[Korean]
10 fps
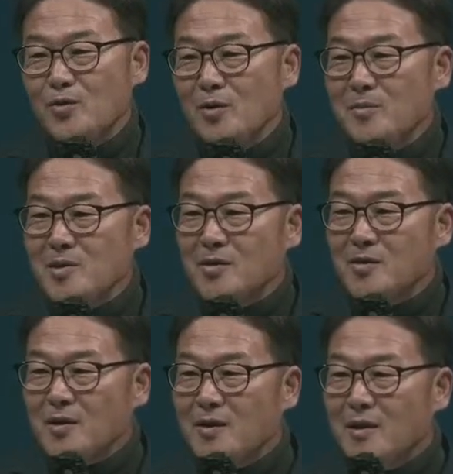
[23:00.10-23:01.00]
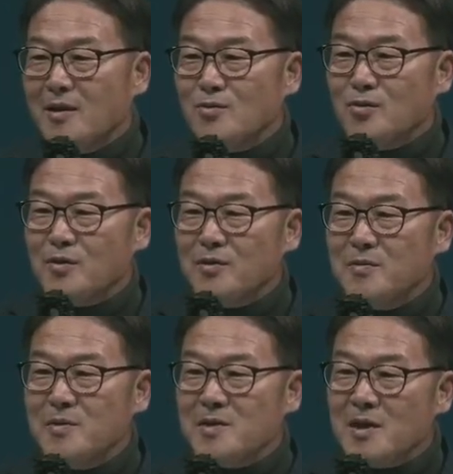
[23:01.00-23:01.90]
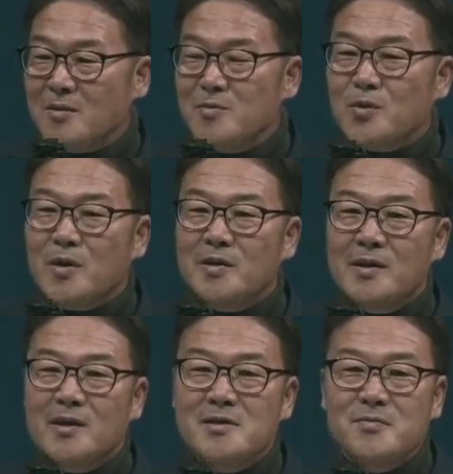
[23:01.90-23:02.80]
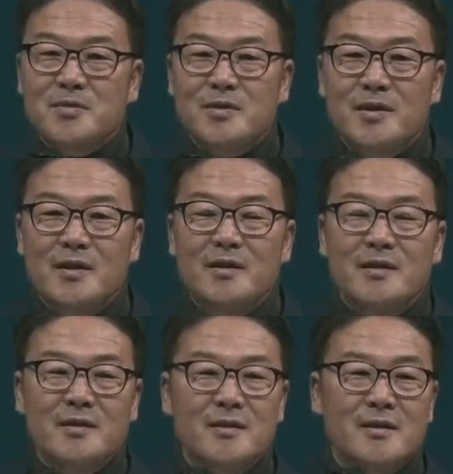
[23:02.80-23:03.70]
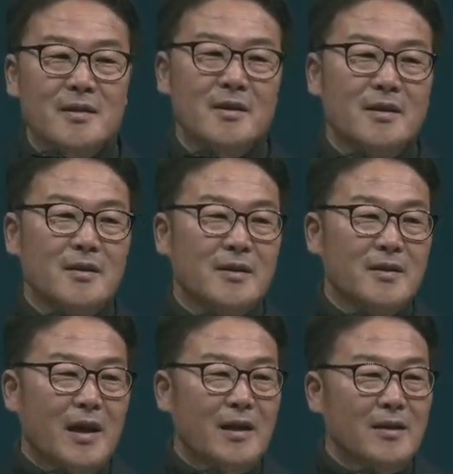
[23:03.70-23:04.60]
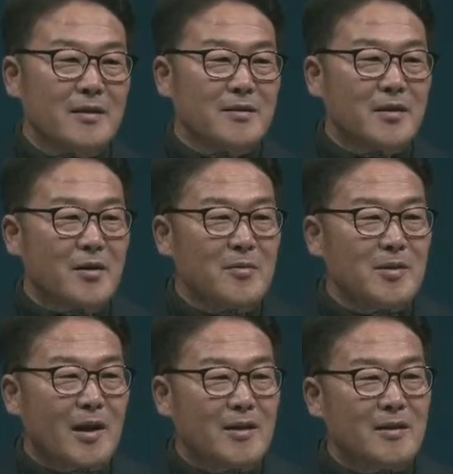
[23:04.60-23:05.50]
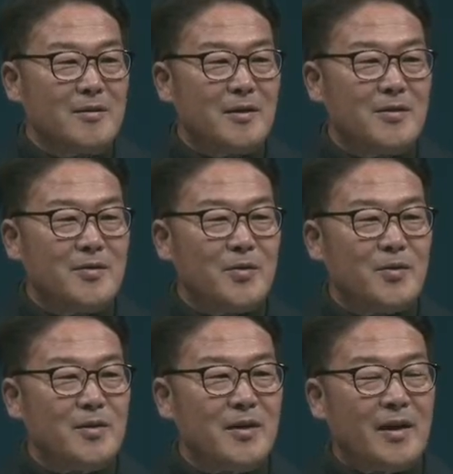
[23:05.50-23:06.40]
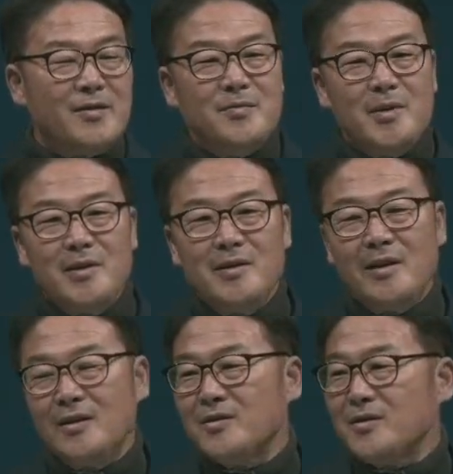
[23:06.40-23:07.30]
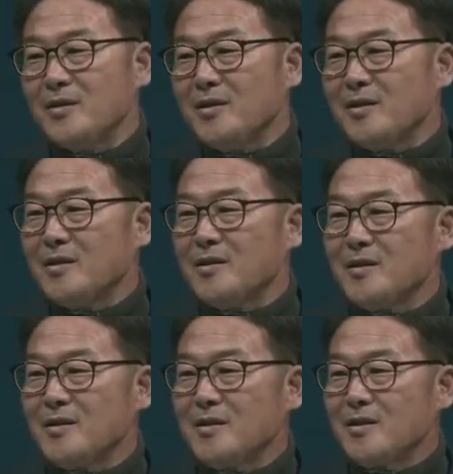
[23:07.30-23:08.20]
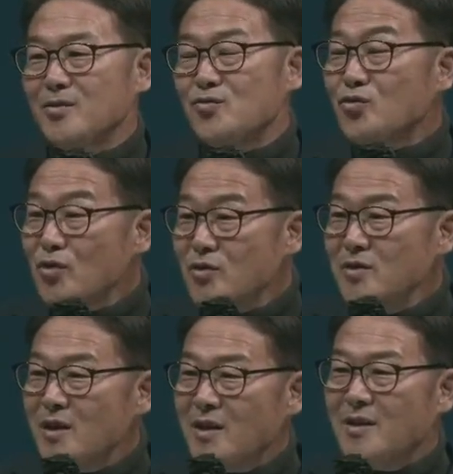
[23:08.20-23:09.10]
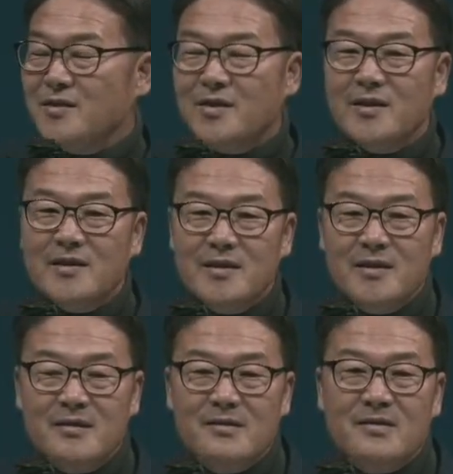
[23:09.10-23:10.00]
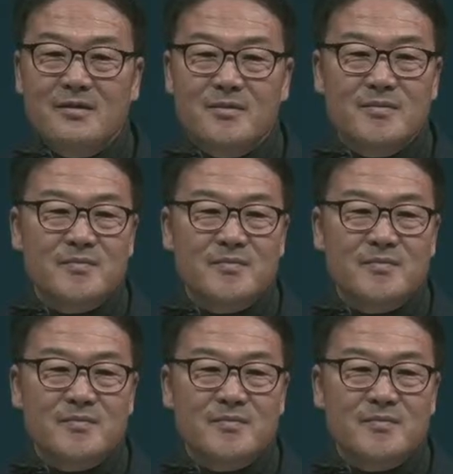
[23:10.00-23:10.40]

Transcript: 예수에 미쳐서 살다가 죽었으면 참 좋겠다 싶은데 이게 나이가 들어가면 나이가 들어갈수록 이 가슴에 이게 그런 게 줄어든다라는 생각이 이렇게 들어요.